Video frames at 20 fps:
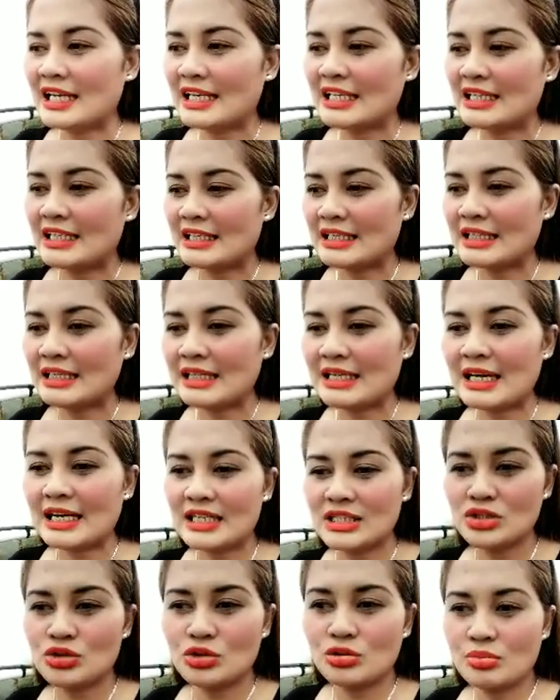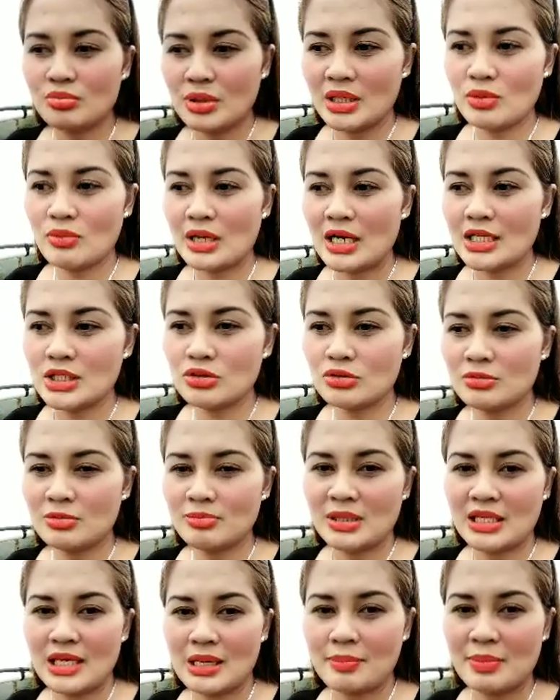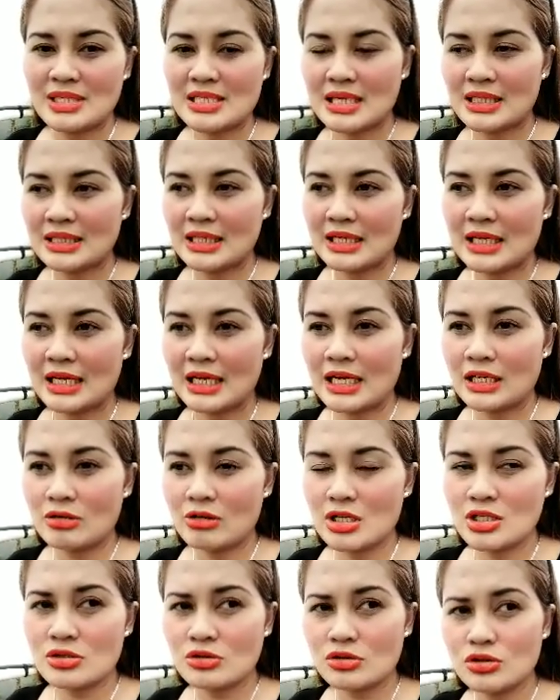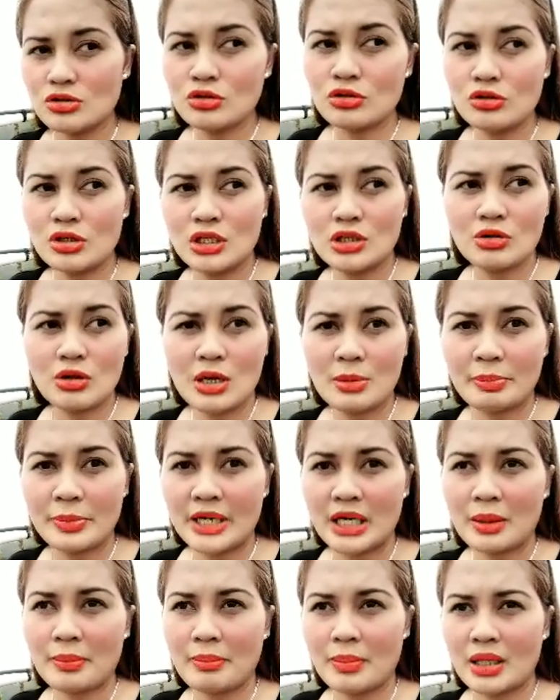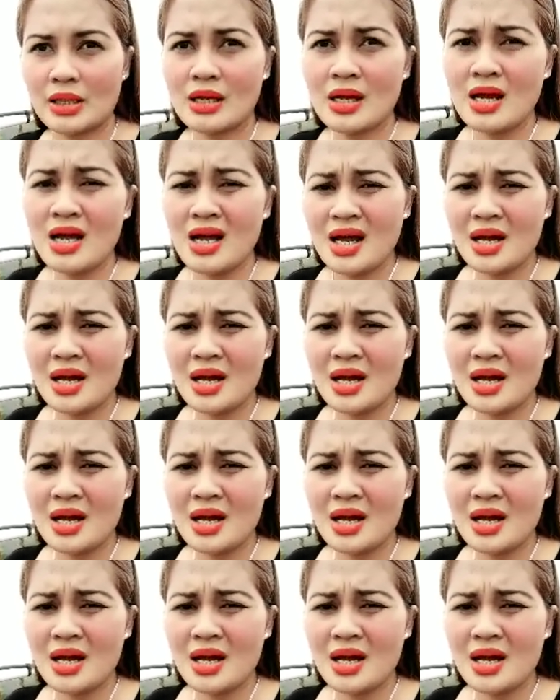kanang gigay jud mi wala jud mi niya pasag di kay nga nalisod jud to dito nga park mag